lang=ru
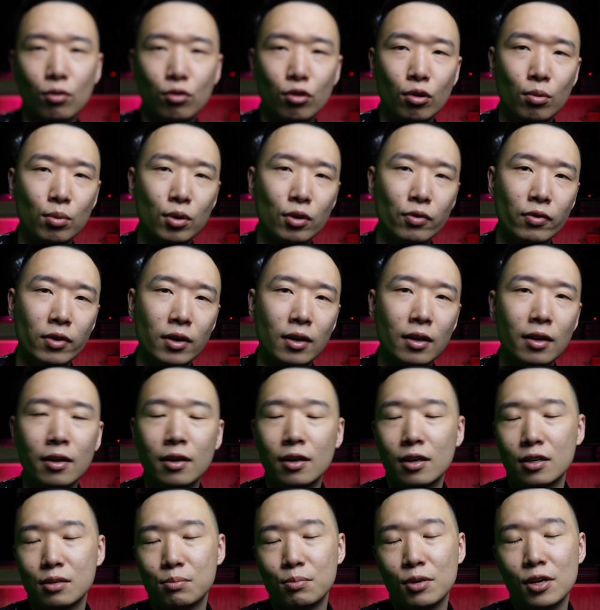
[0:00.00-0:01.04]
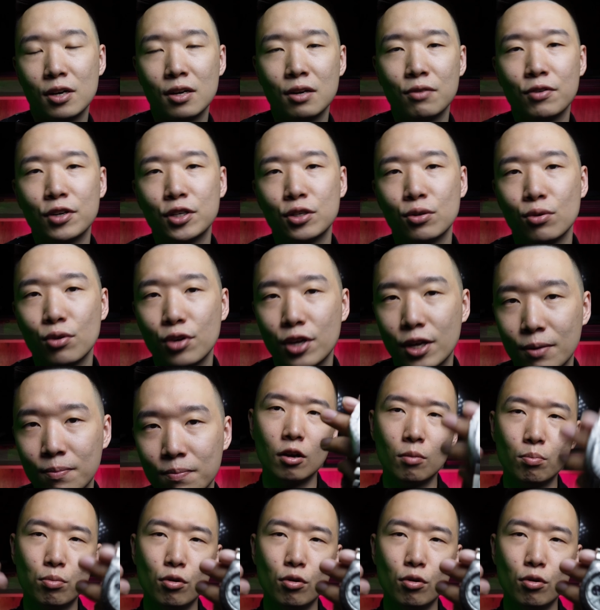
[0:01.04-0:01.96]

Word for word: удобного размера на вашей руке.